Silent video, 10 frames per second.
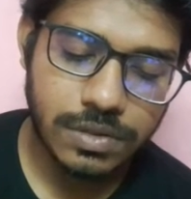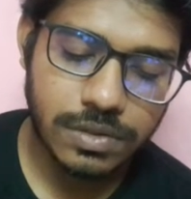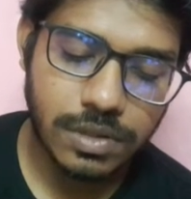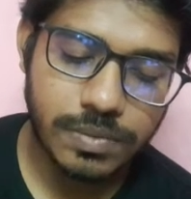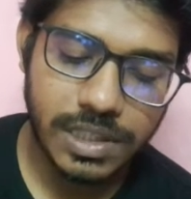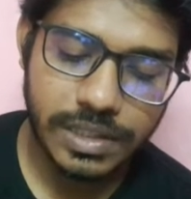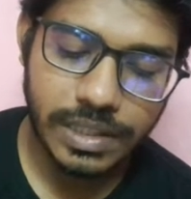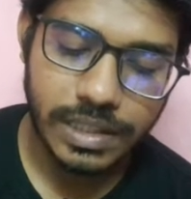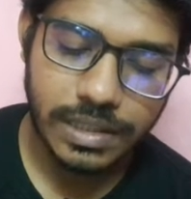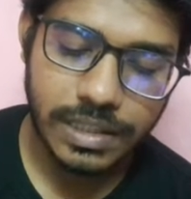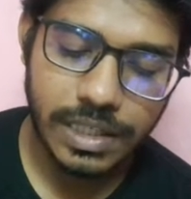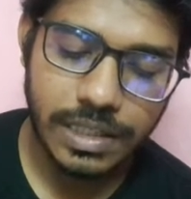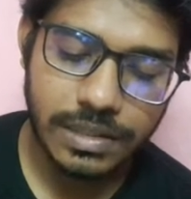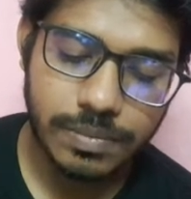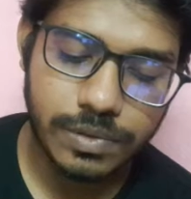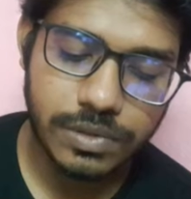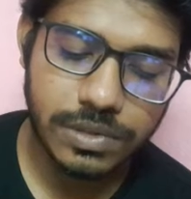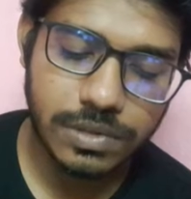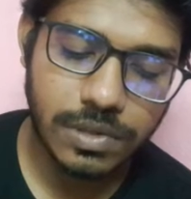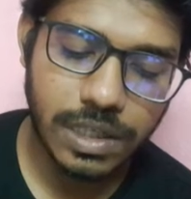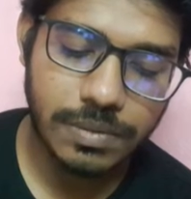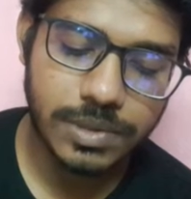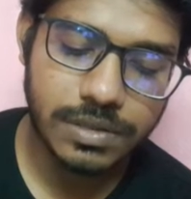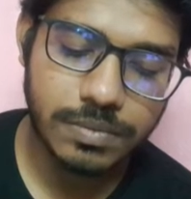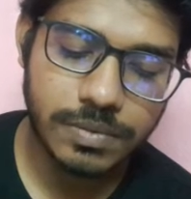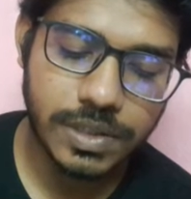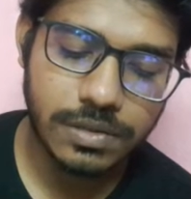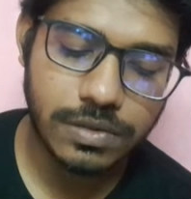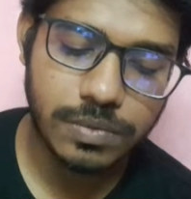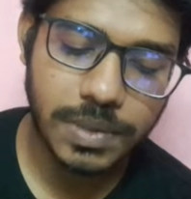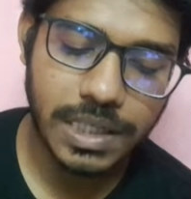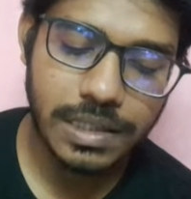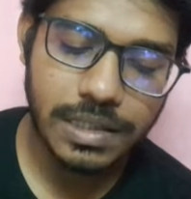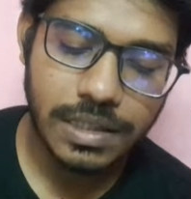তহবিল থেকে ক্রিয়েটারদের পুরস্কৃত করার বিভিন্ন উপায়